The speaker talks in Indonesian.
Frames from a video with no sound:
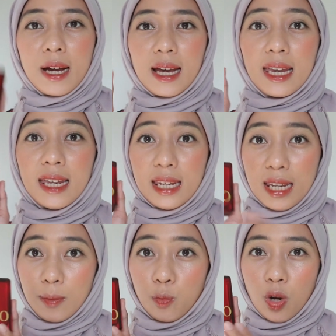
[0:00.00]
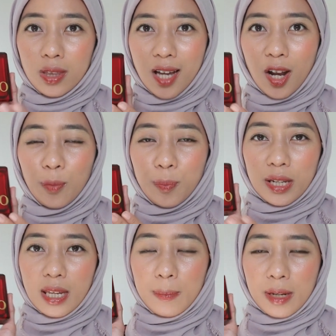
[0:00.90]
pakai ini buat kalau
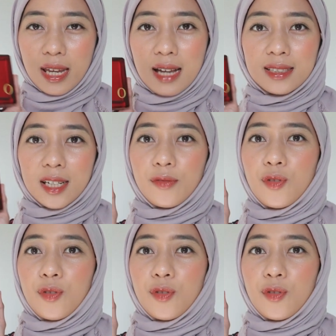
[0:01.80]
pergi-pergi acara